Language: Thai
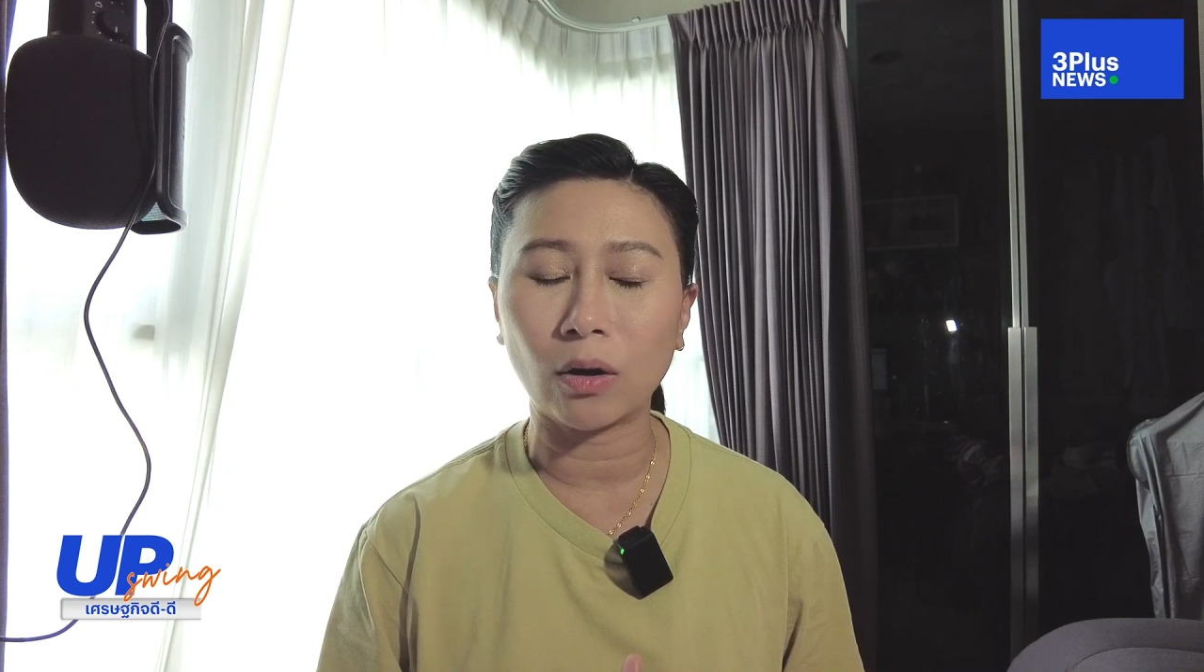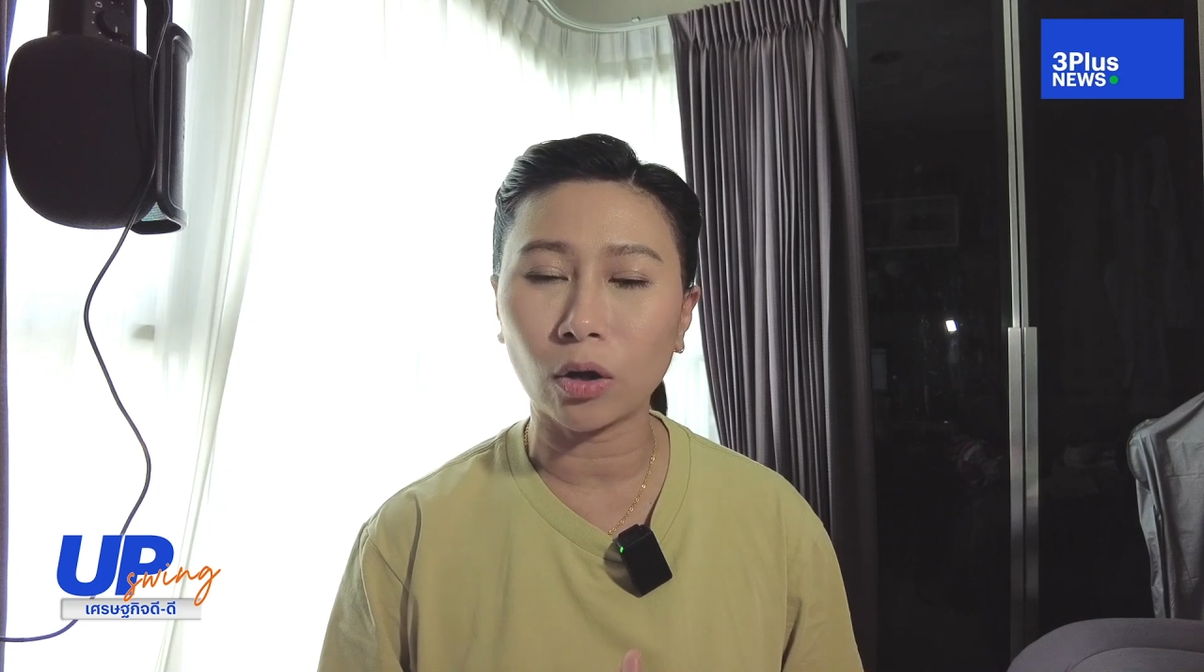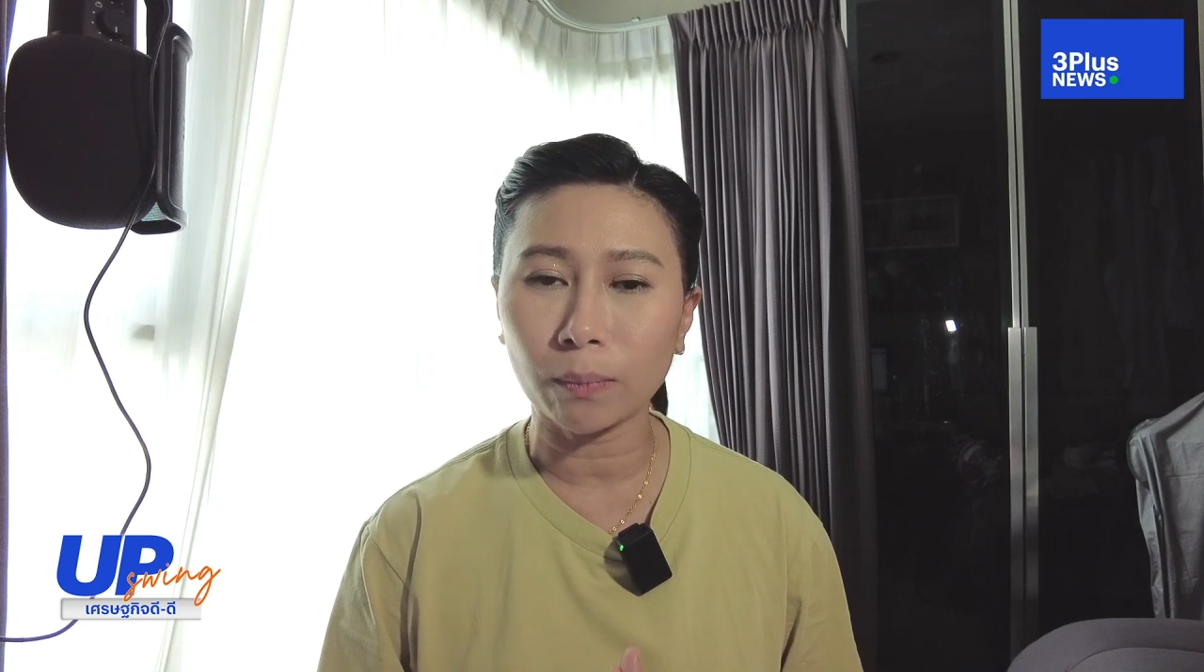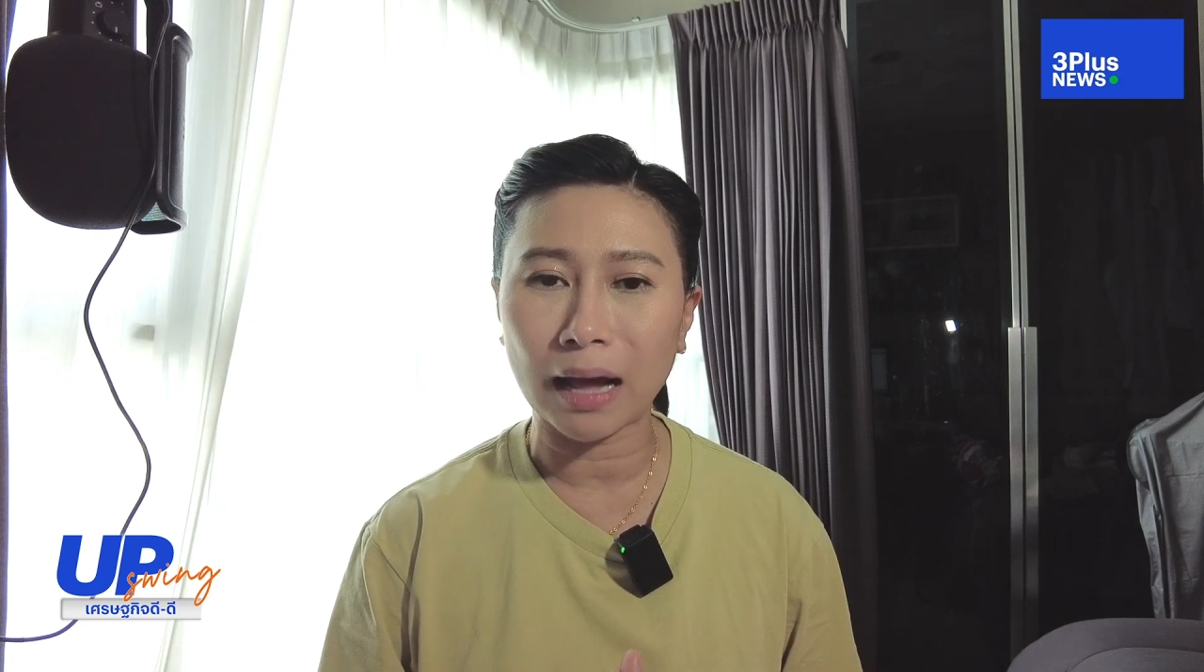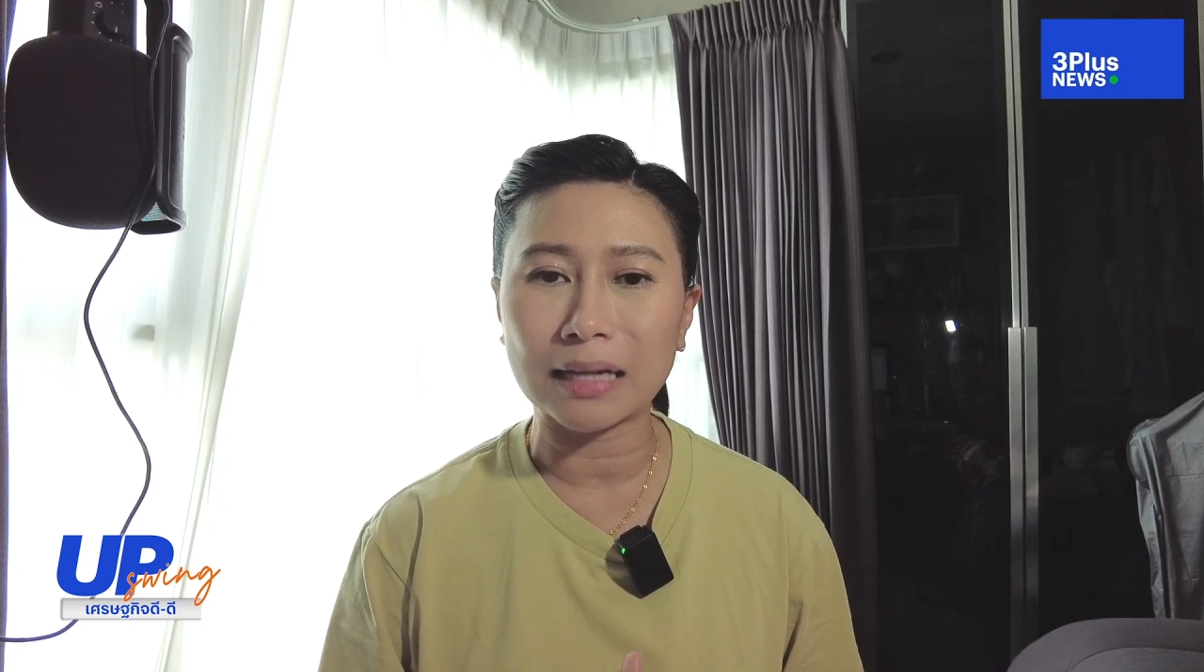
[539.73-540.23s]
ล
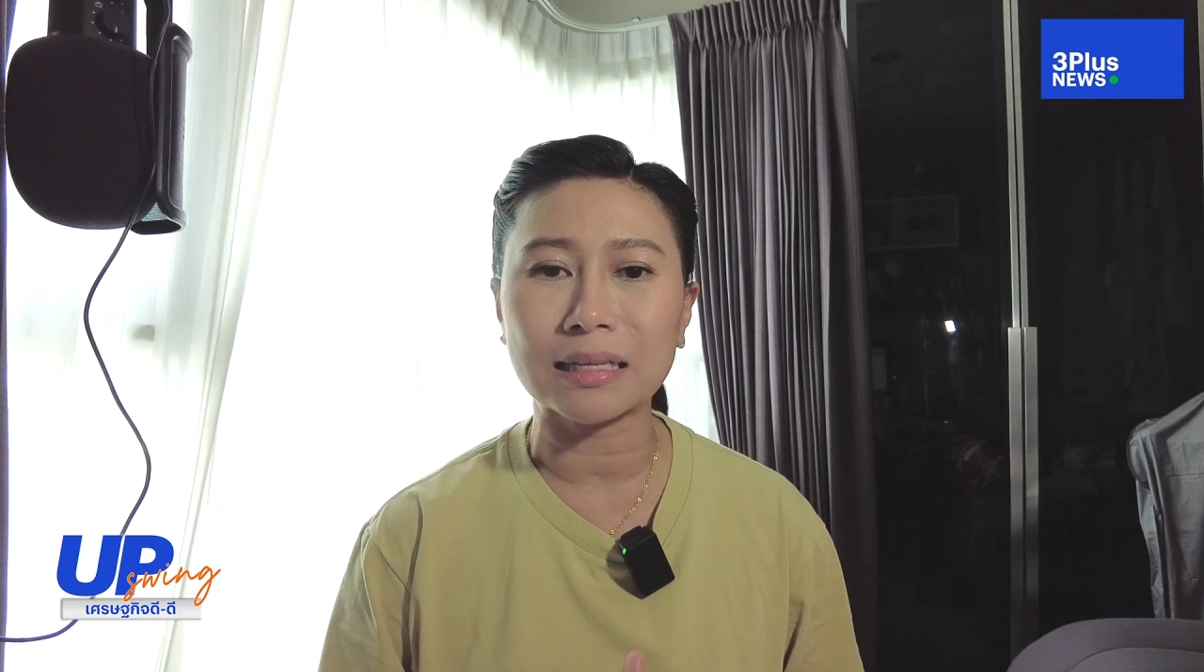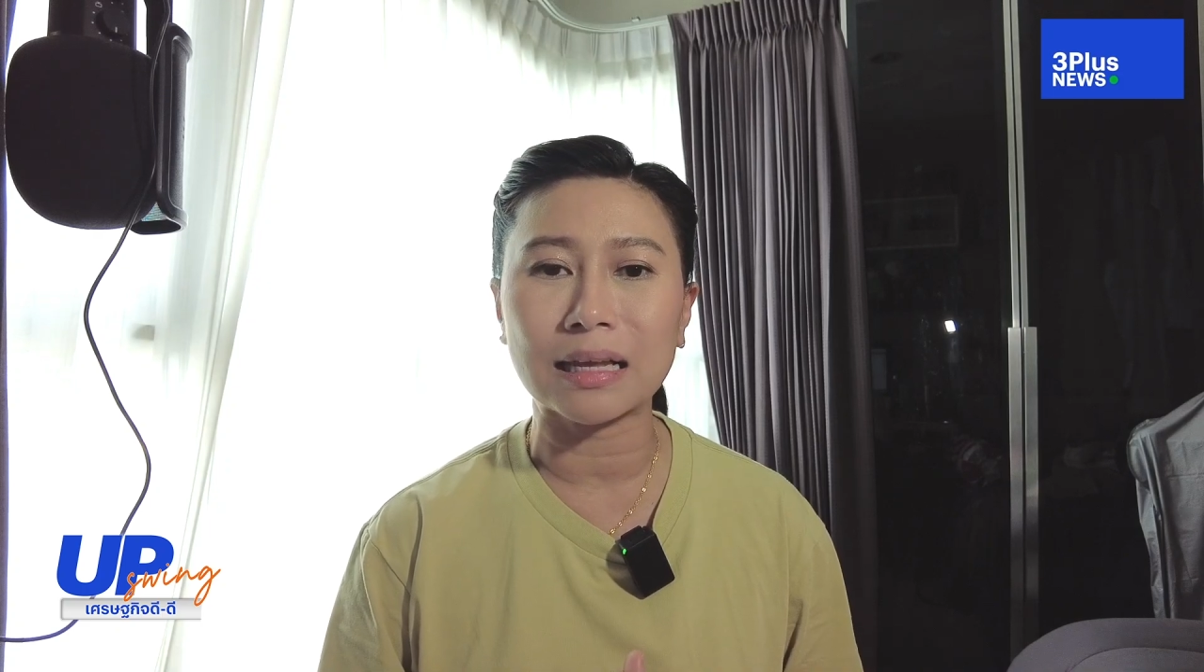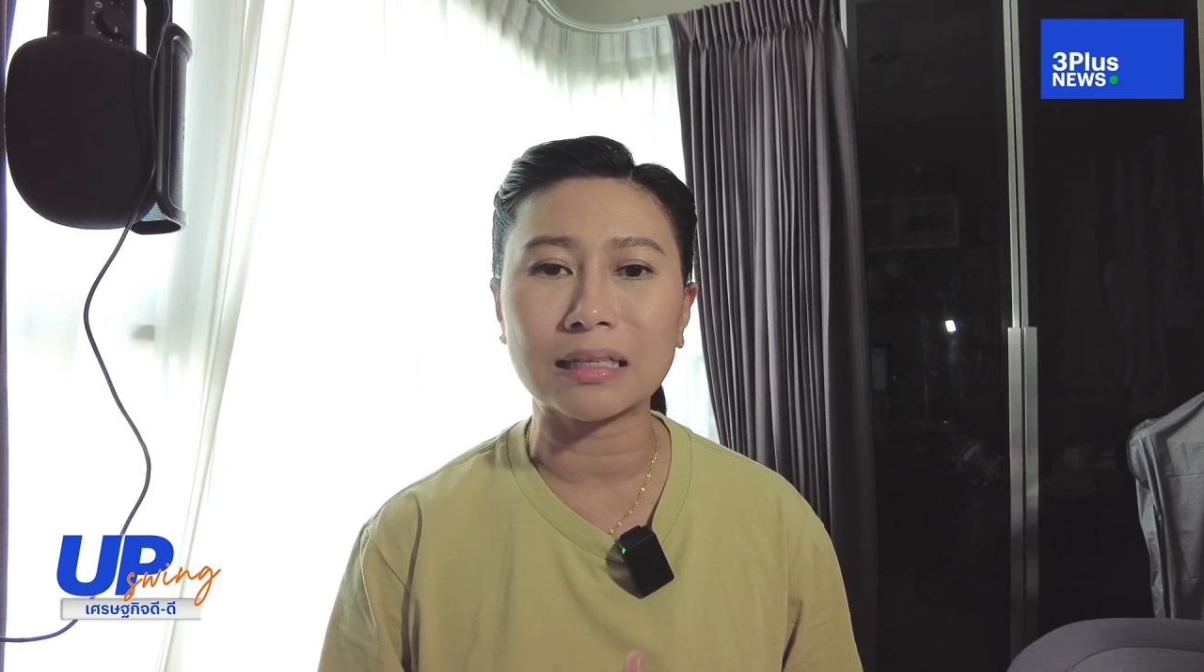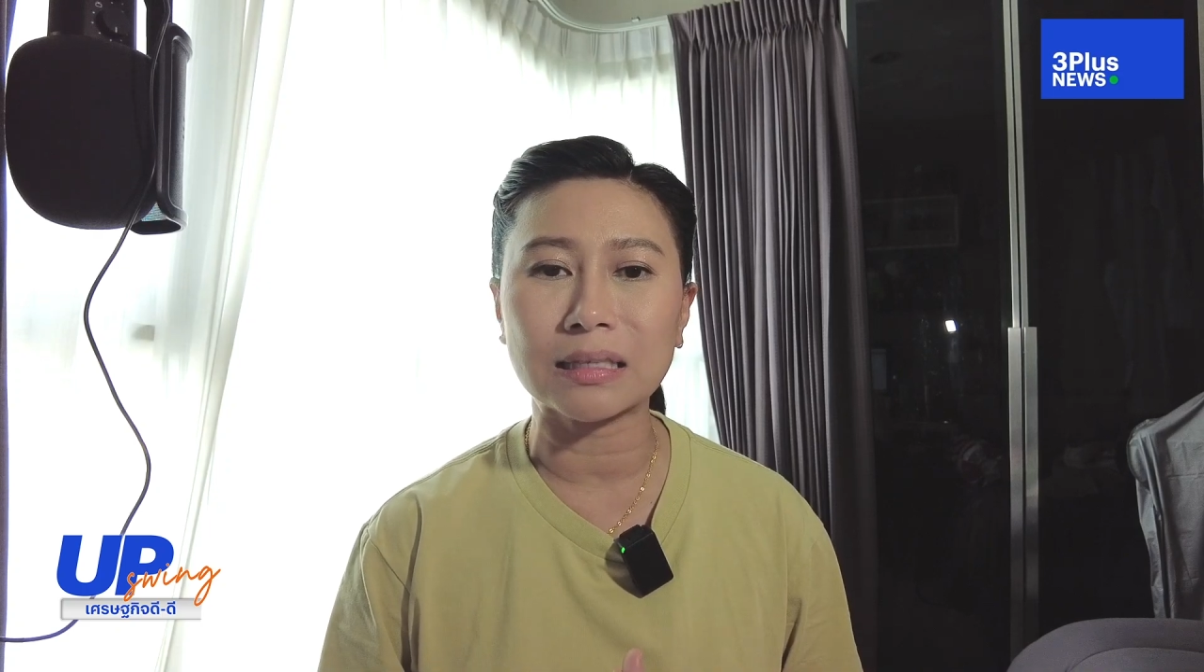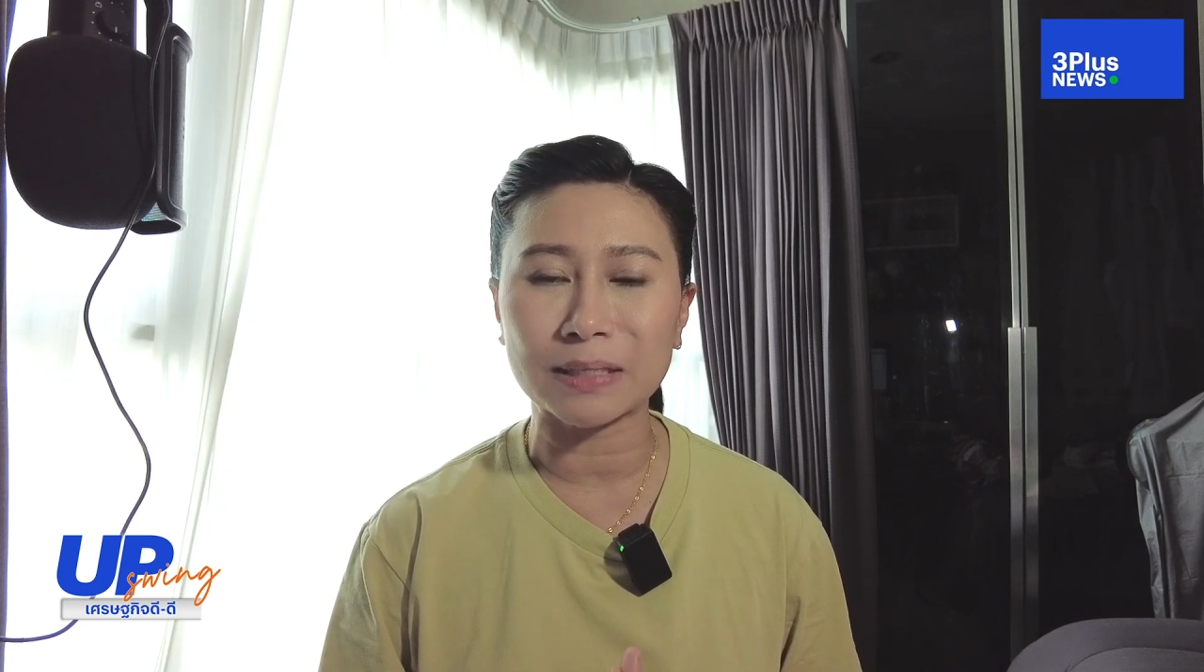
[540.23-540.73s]
ดภาษี
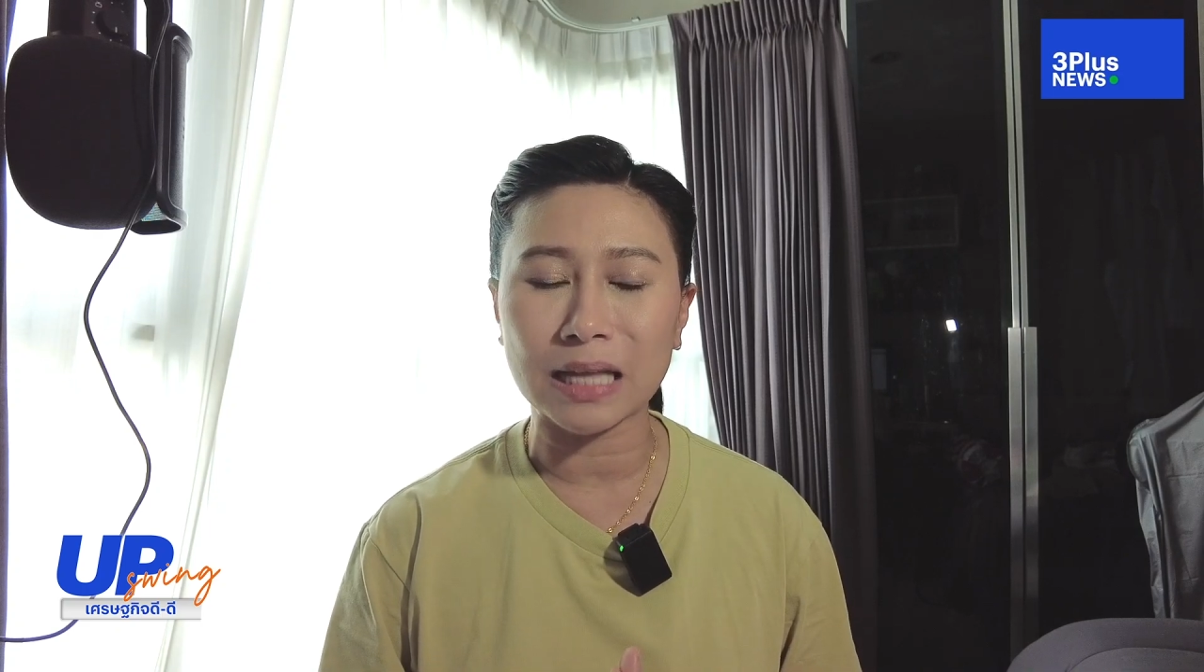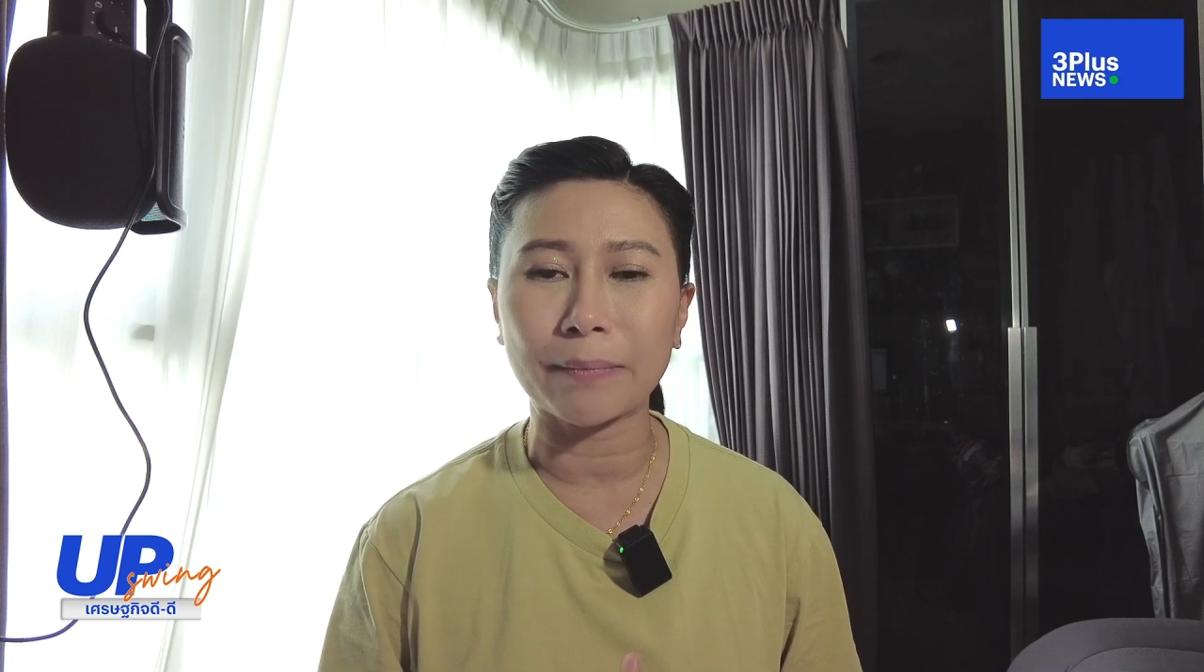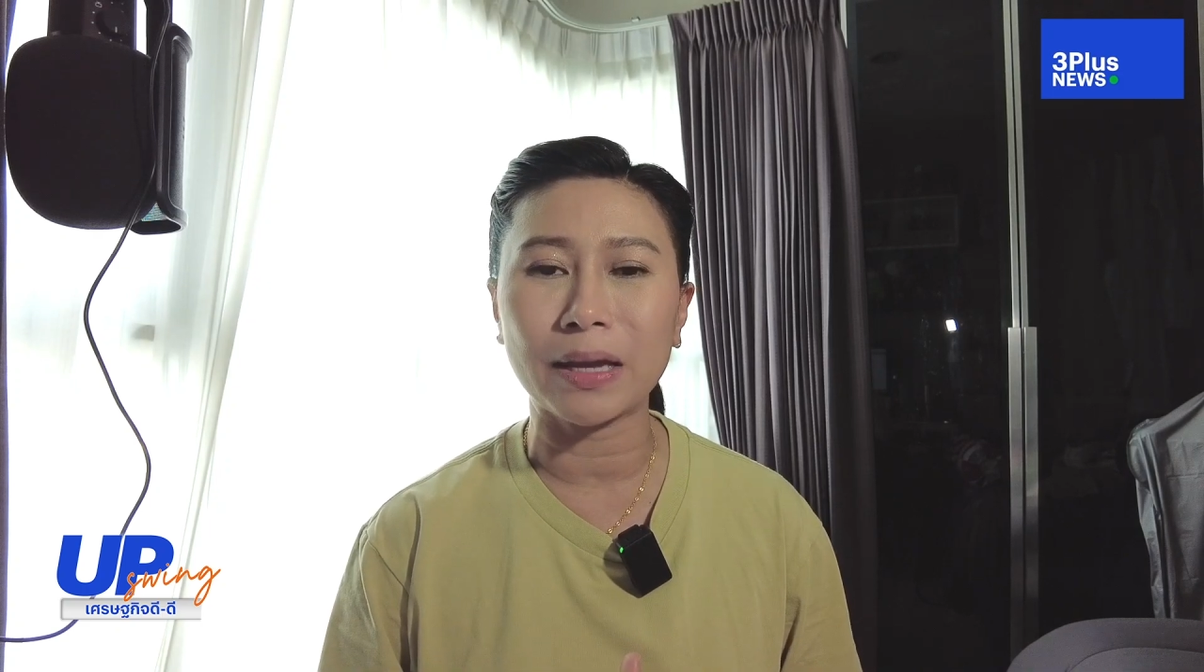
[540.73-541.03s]
สรรพสา